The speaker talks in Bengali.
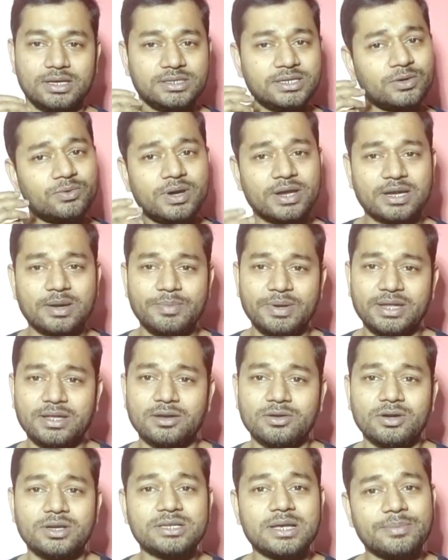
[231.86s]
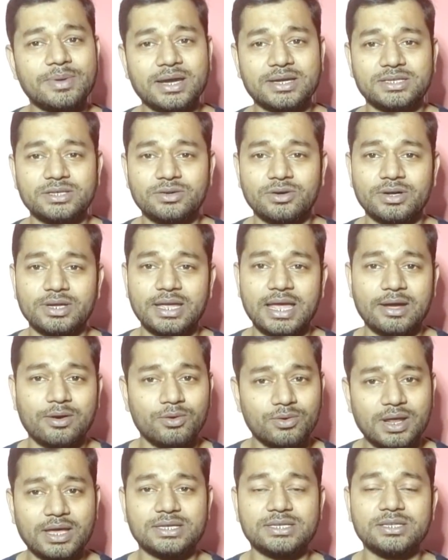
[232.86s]
যে কোনো একটা মেডিকেল কলেজ আমি আরজি করে
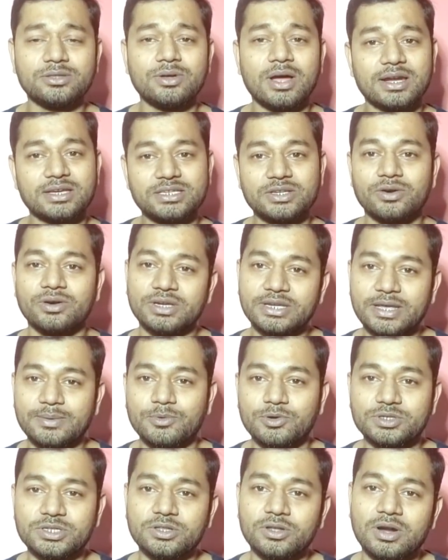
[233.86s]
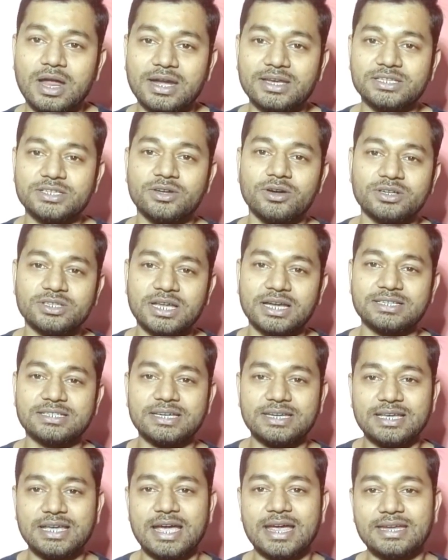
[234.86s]
এখন আছি তো আরজি কর নিয়েই বলছি ধরো আরজি কর
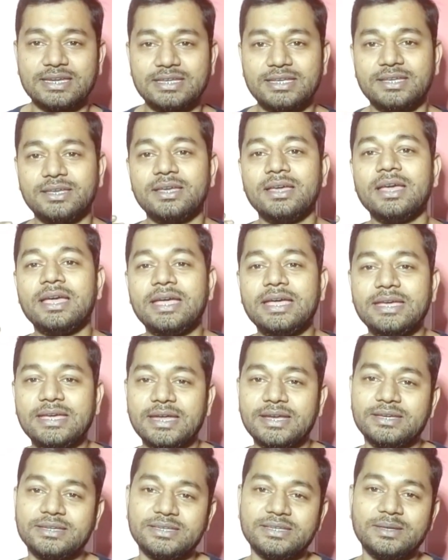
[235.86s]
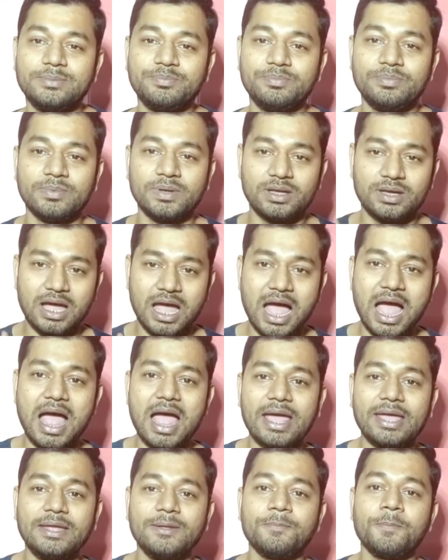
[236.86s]
সার্জারি গাইনি ইএনটি e
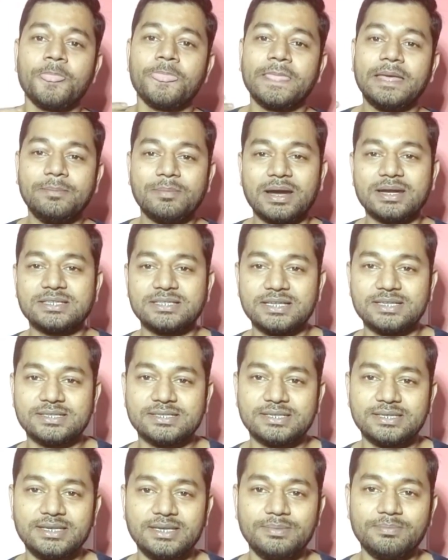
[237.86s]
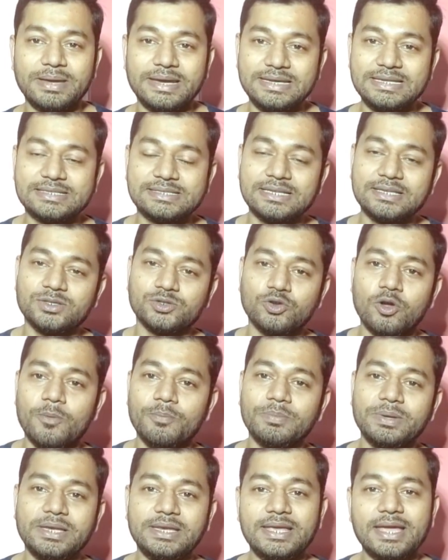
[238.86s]
আই ইমার্জেন্সি মেডিসিন সব
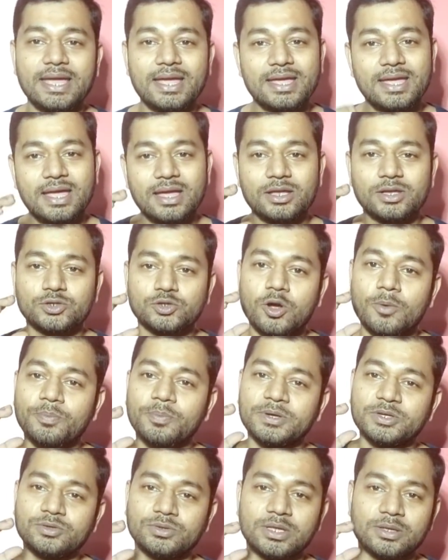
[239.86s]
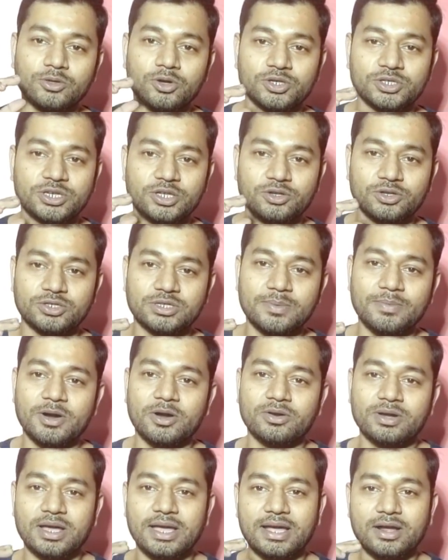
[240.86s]
মিলিয়ে সব কিছুতে দশটা দশটা
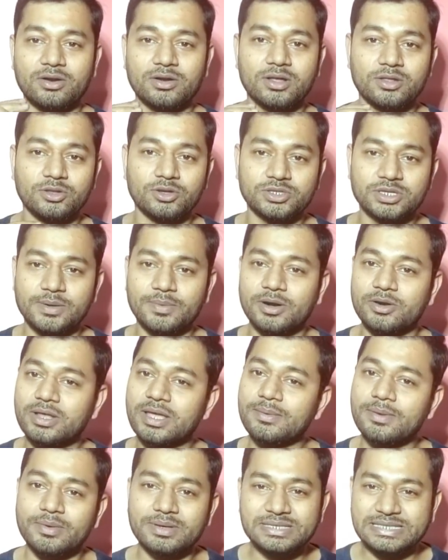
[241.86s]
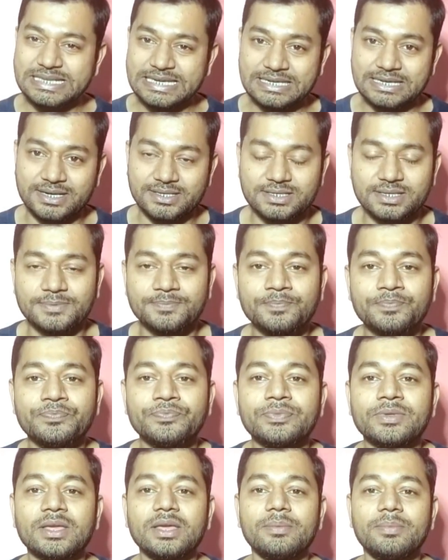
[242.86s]
বারোটা এগারোটা দশটা বারোটা এভাবে সিট আছে
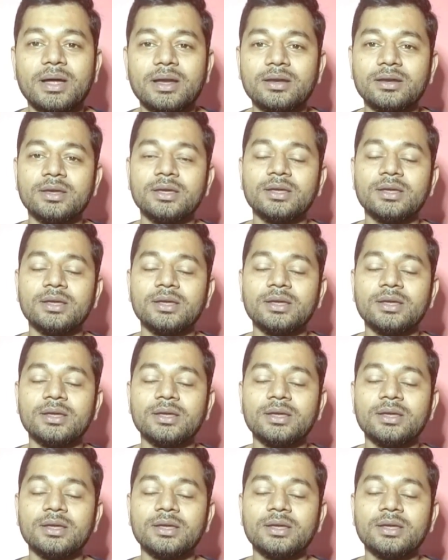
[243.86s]
এবার